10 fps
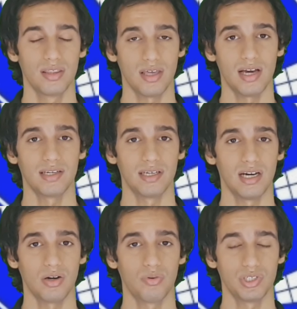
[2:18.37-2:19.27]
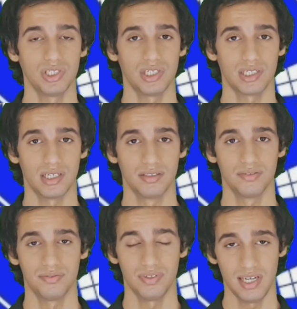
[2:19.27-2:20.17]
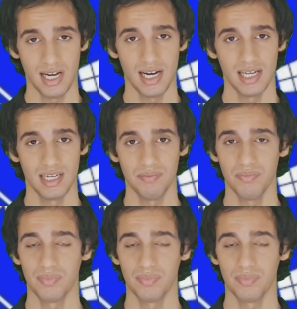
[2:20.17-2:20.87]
ثاني أقوى شركة في العالم